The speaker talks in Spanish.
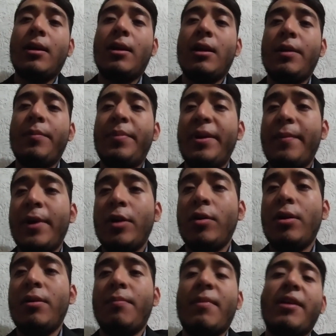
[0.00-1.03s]
el primero
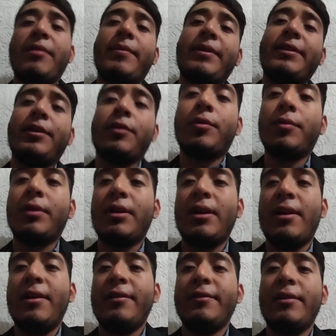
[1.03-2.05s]
y más básico
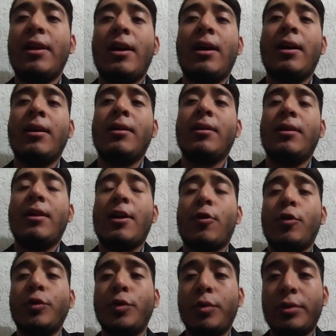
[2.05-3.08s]
que es la,
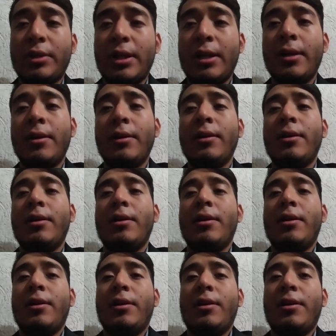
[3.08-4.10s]
conducta
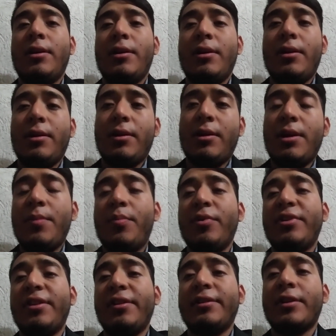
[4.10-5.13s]
y
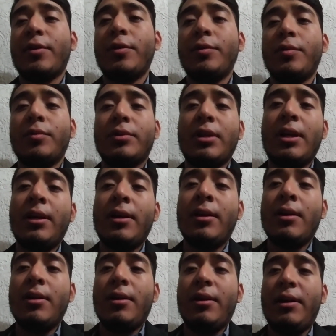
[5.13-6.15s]
pues esta conducta
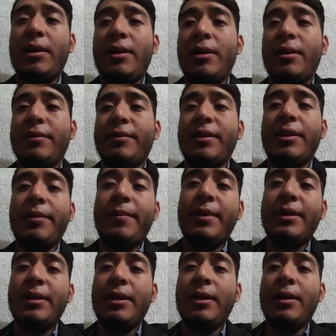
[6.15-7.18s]
eh, se
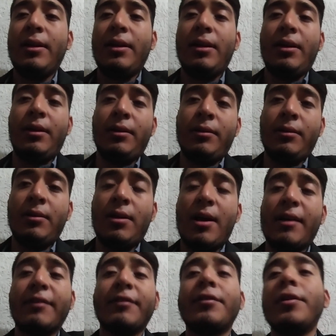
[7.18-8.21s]
divide en
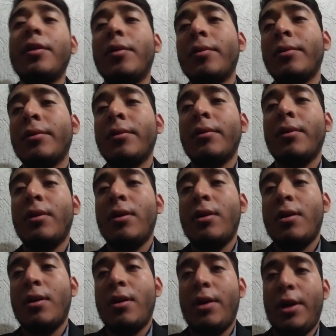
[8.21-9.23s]
acción
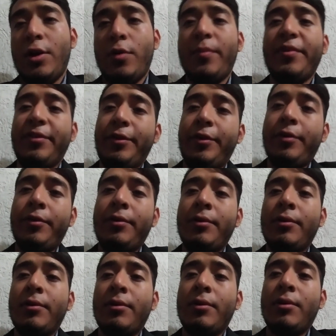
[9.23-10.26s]
en omisión
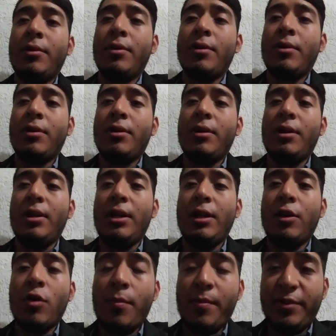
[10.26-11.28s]
y
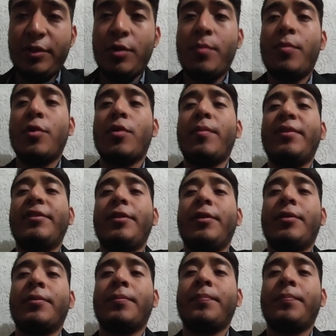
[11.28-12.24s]
comisión por omisión